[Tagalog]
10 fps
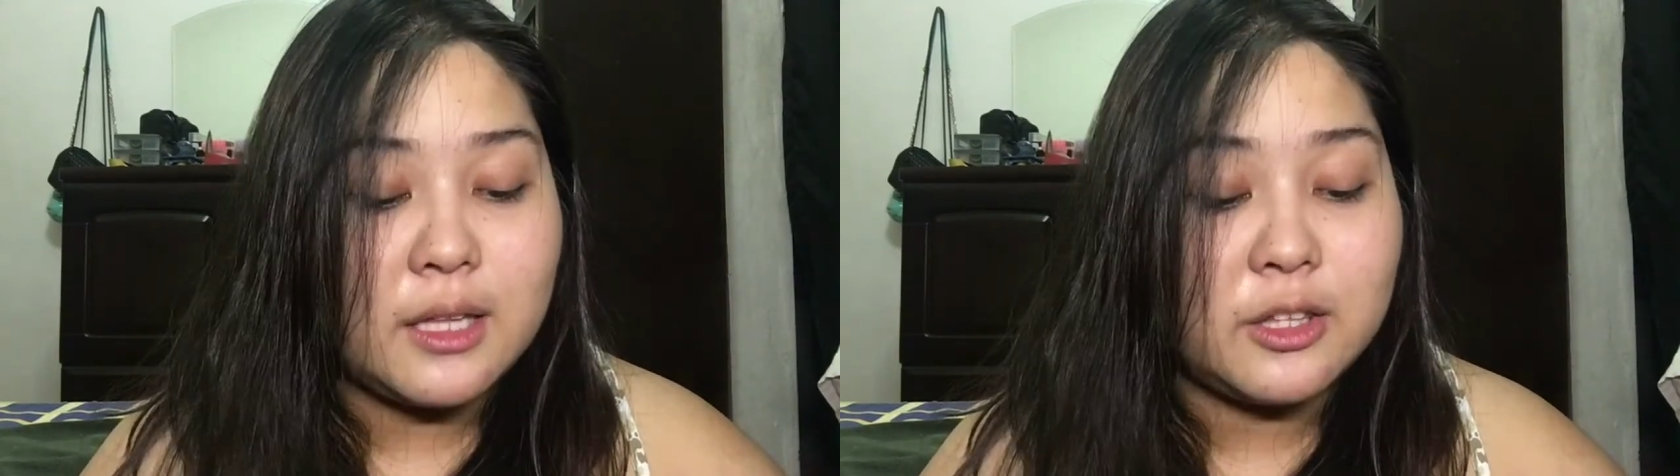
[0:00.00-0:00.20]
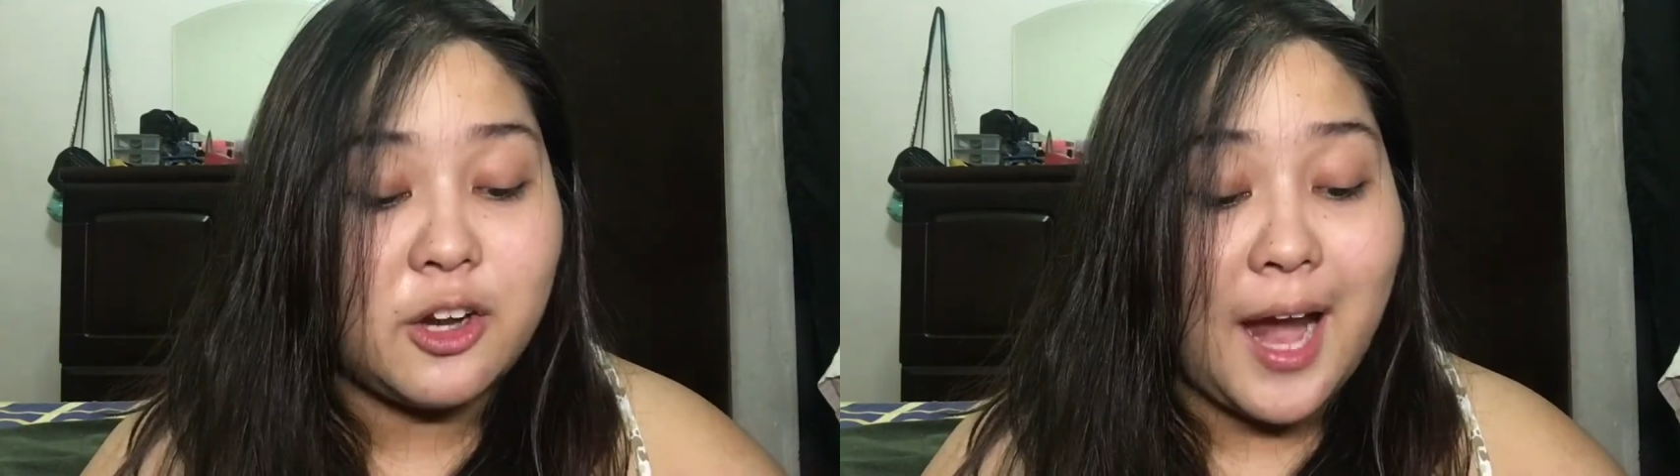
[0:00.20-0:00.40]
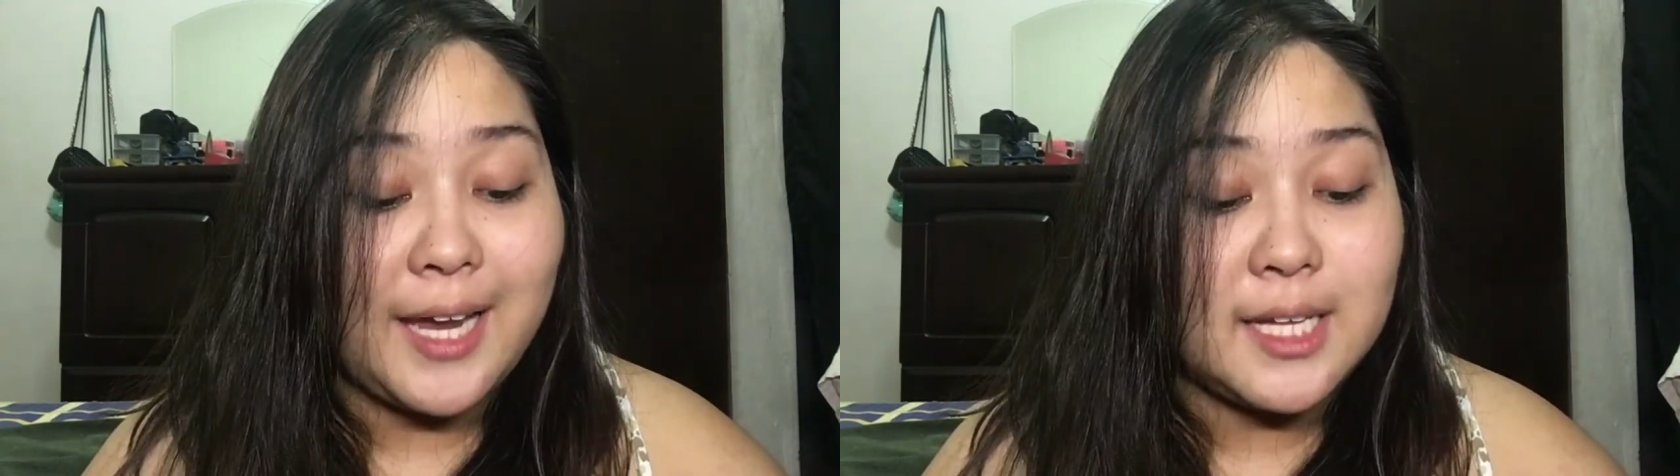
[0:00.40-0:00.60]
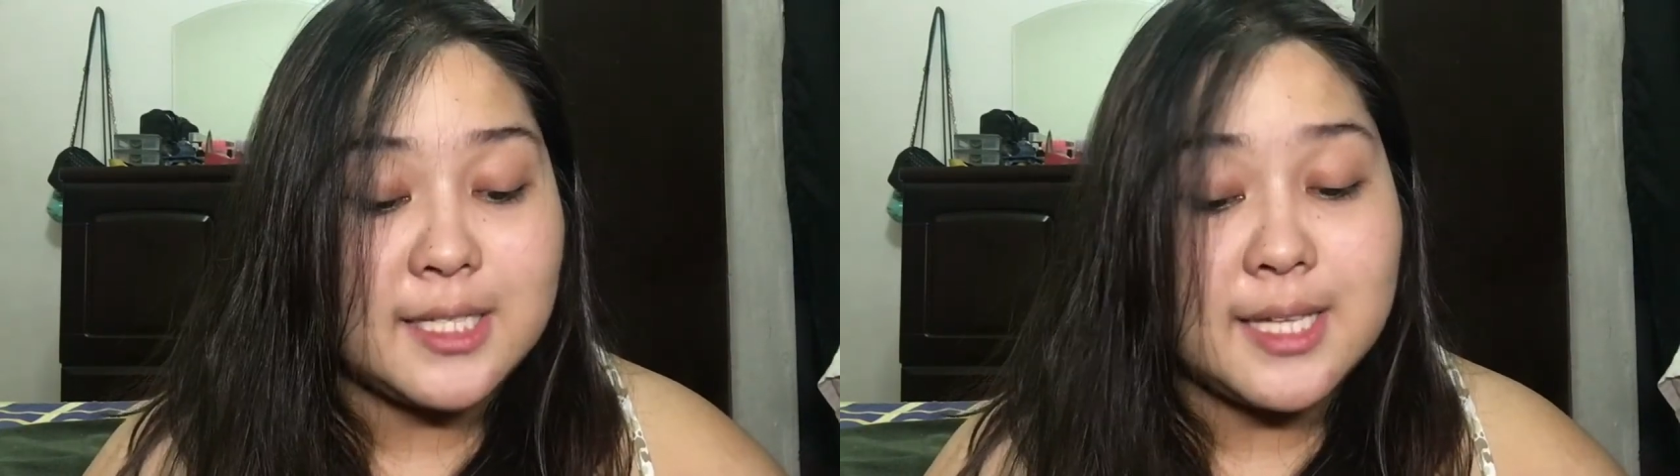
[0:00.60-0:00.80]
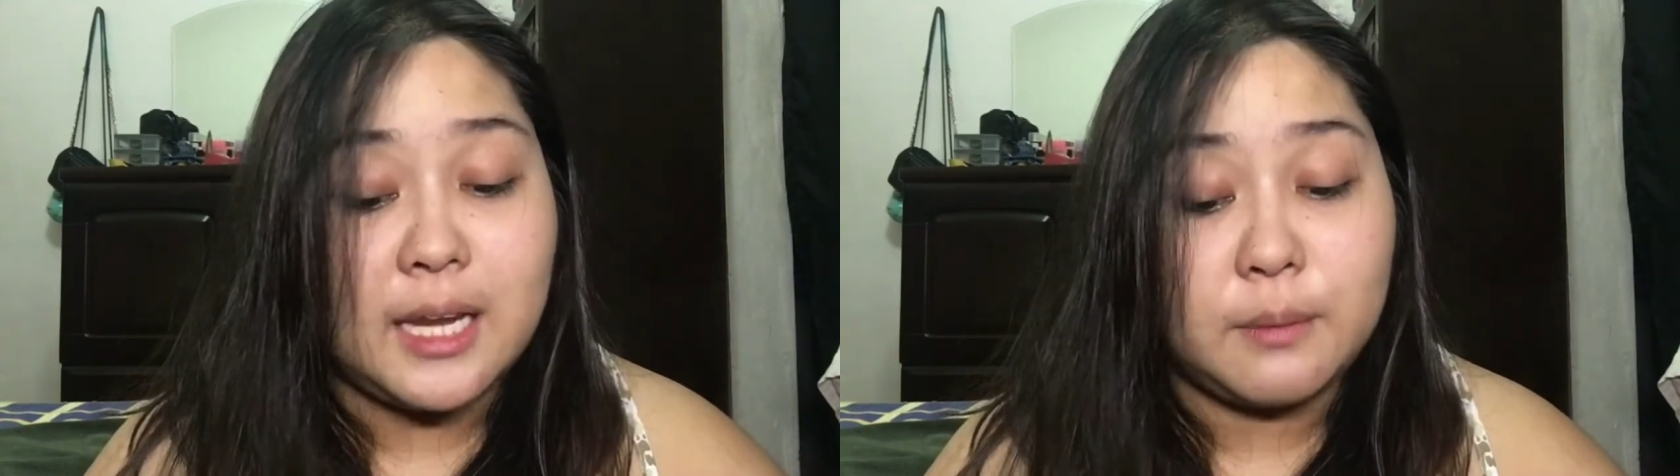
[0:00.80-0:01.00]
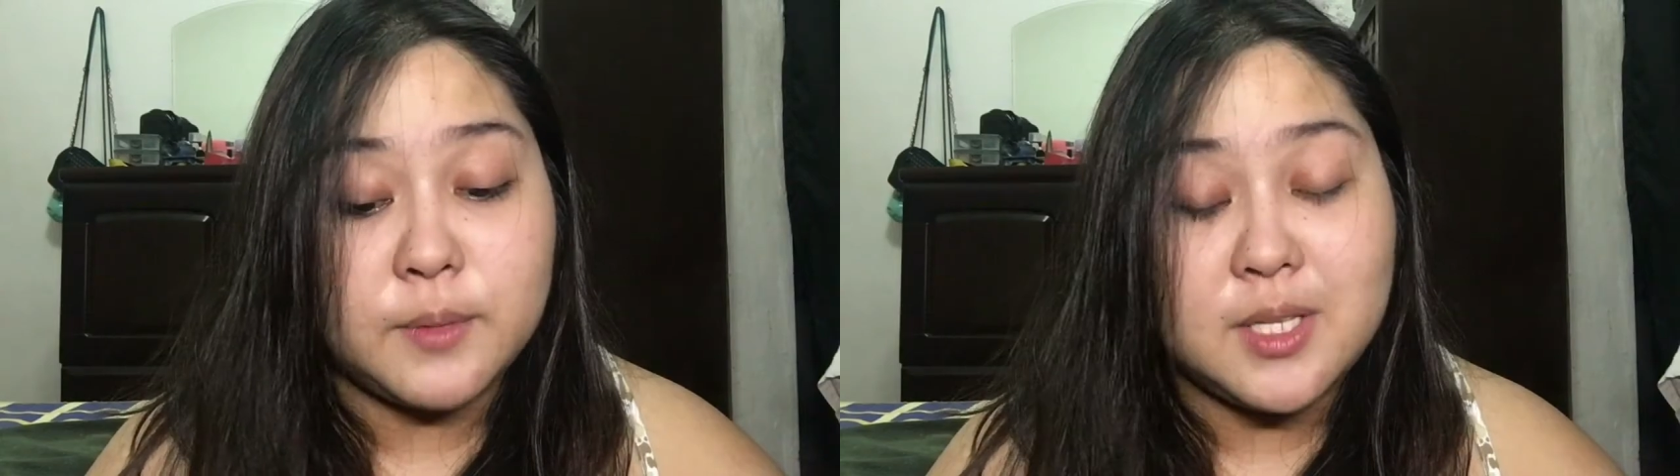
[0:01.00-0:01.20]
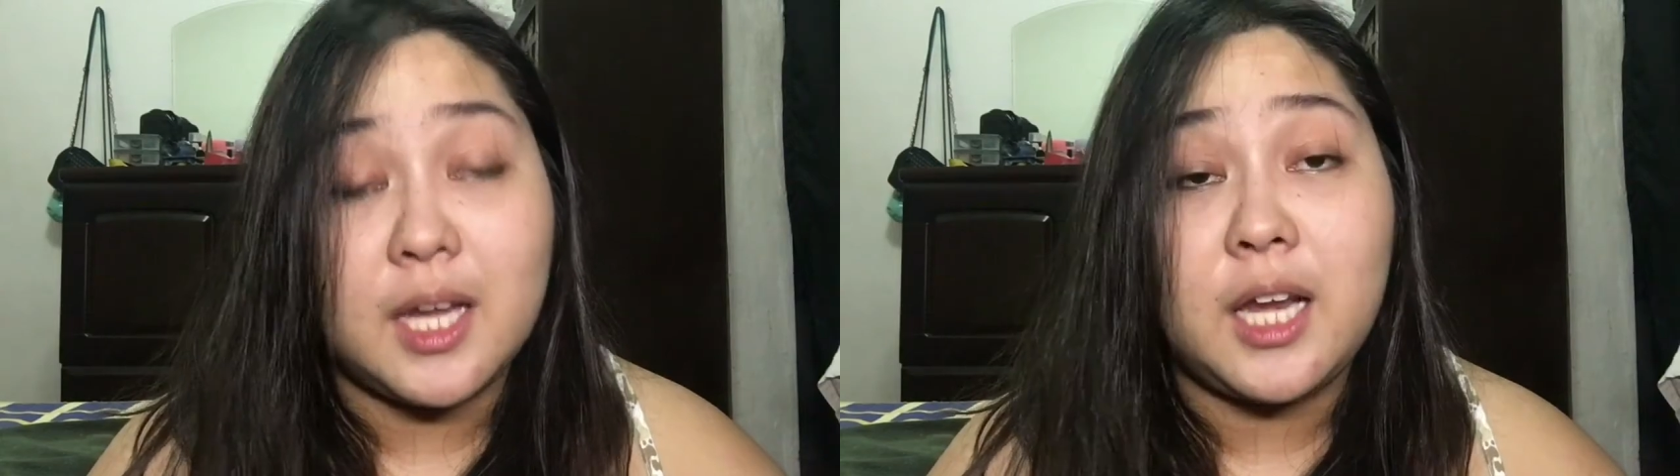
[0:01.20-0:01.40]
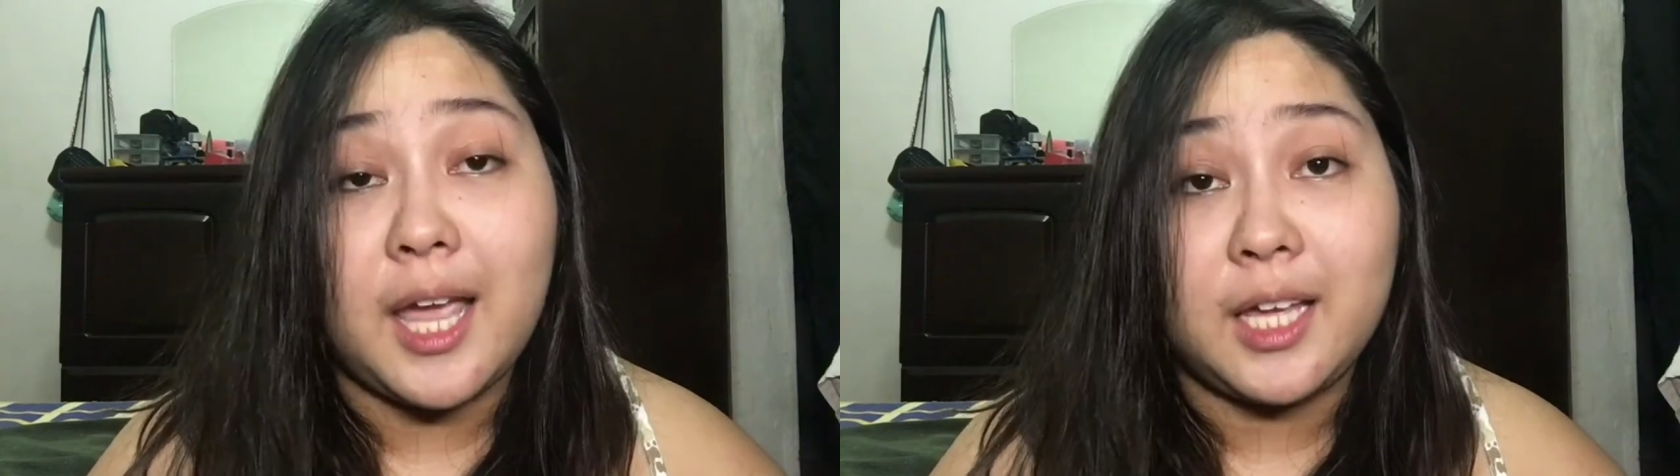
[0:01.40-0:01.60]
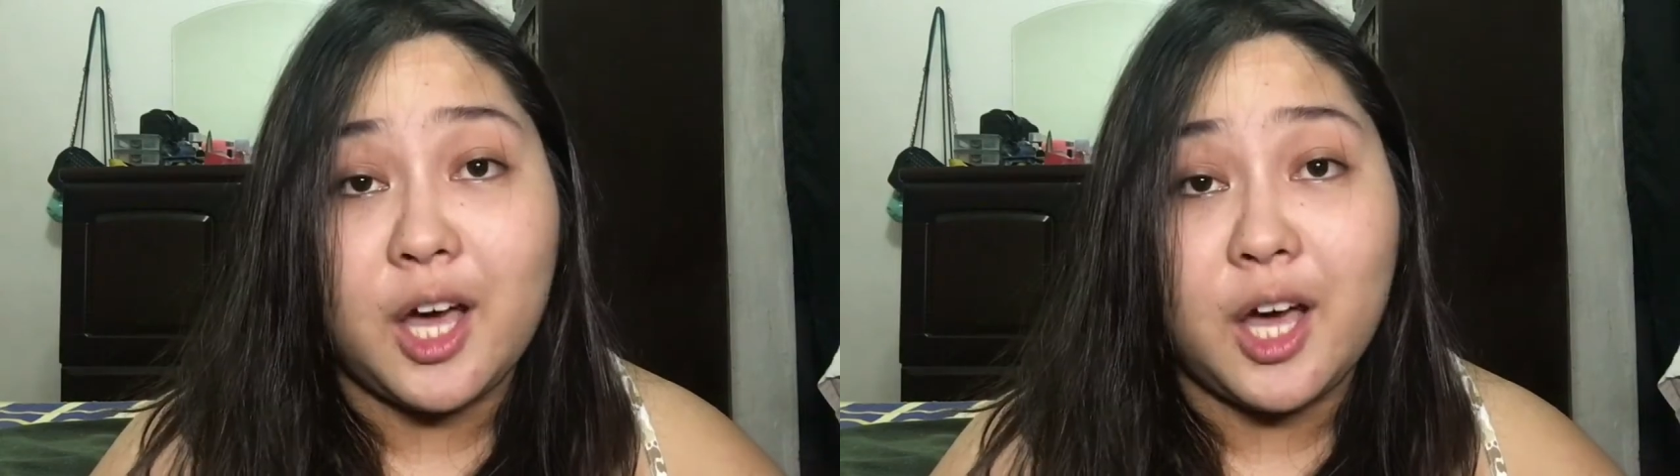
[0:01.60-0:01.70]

drying sa lips unlike